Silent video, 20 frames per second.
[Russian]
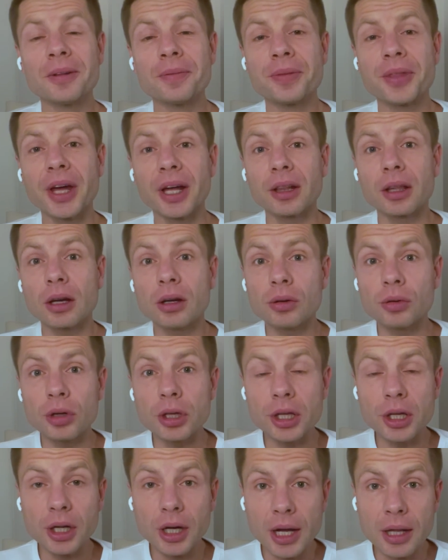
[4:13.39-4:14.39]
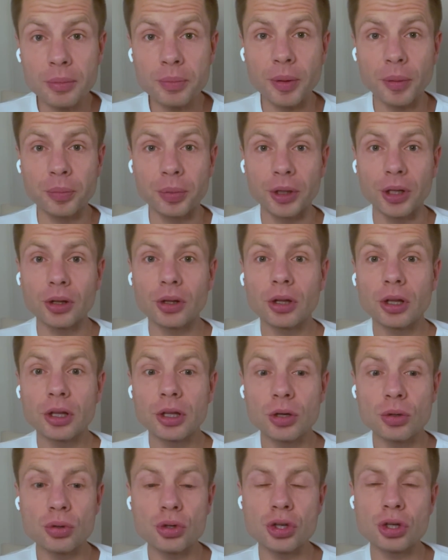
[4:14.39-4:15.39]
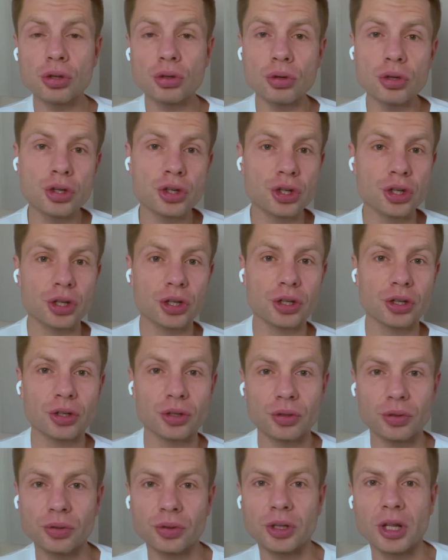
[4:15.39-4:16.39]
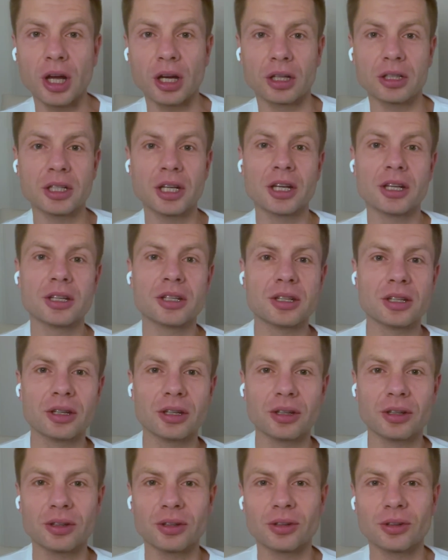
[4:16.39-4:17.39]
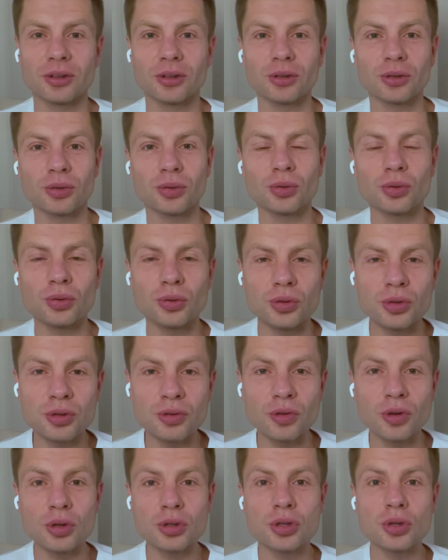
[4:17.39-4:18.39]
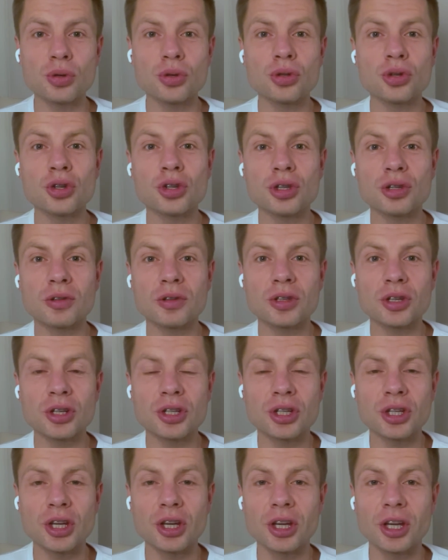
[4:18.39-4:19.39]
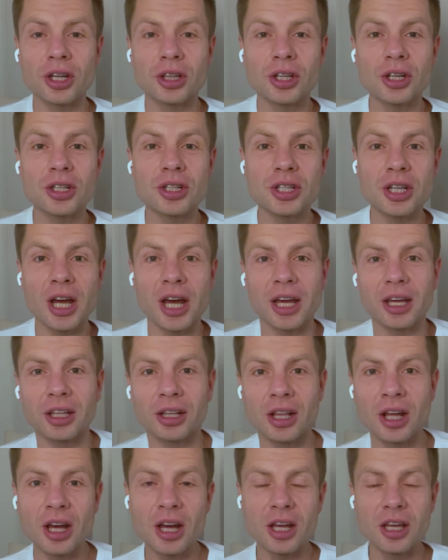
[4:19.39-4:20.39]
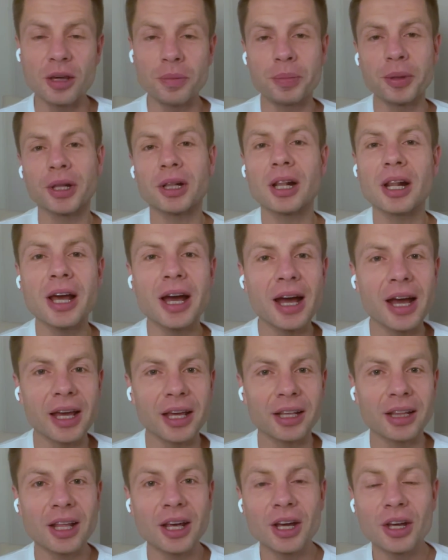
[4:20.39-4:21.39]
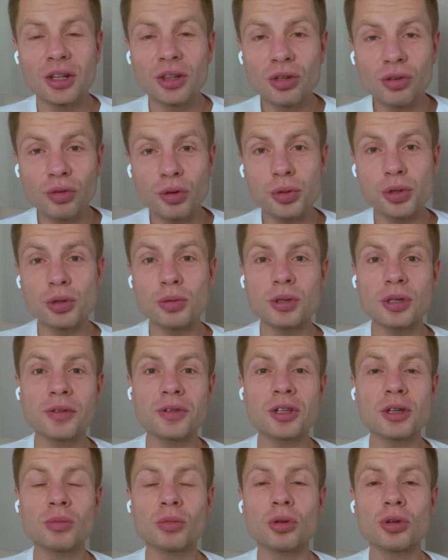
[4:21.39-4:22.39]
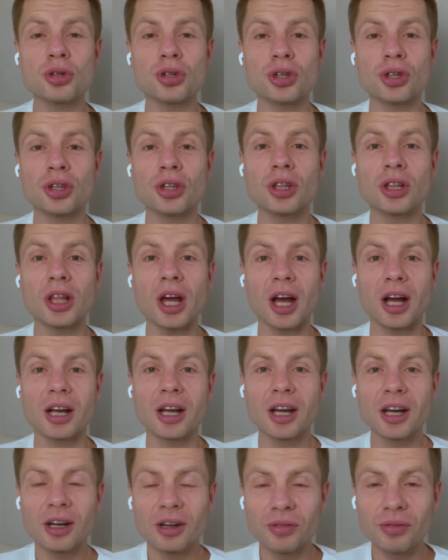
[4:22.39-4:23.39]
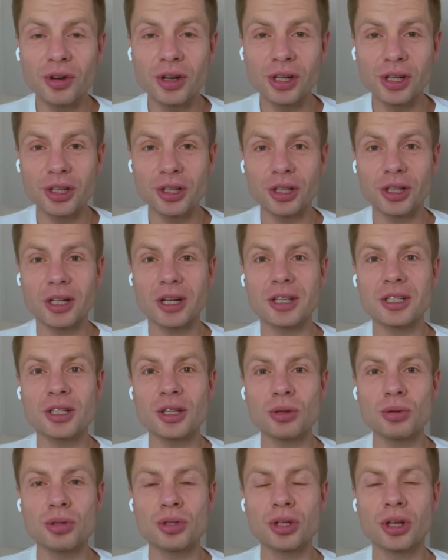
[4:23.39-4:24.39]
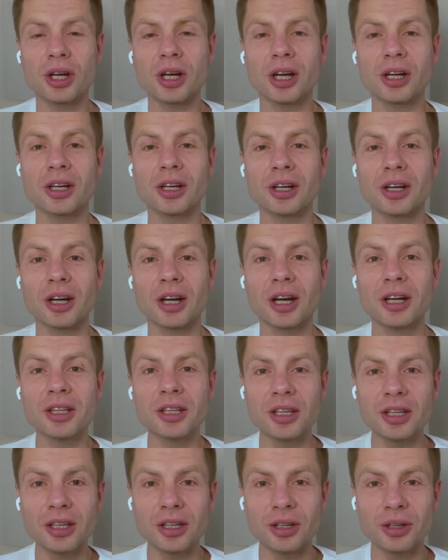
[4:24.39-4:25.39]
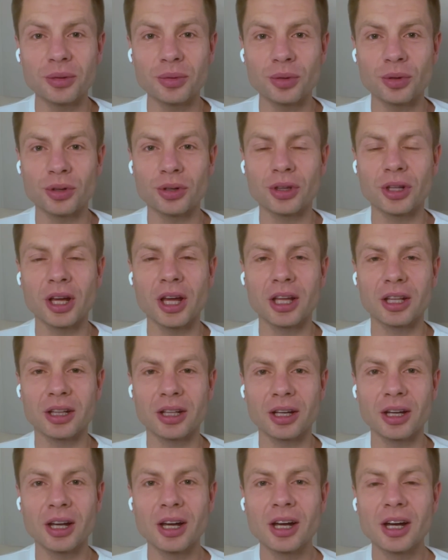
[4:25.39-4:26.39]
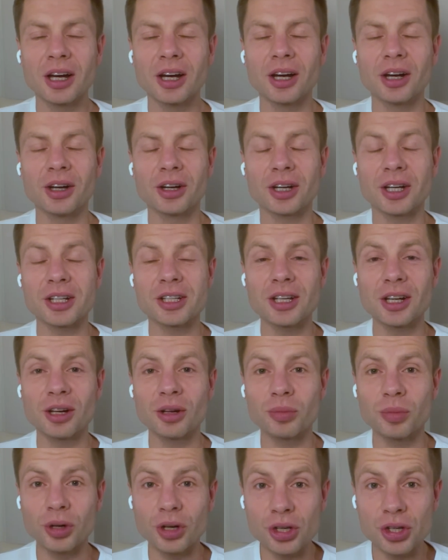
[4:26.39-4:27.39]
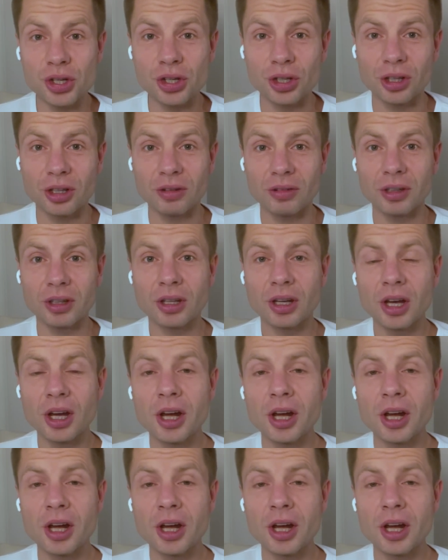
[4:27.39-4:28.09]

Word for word: Да, так и Иран поплыл. И уже тоже, так, знаете, э, свое союзничество с Россией отрицает и петляет. Ну, в общем, совсем тоже не так выглядит как союзник, как э, они э, на это э, хотели бы рассчитывать.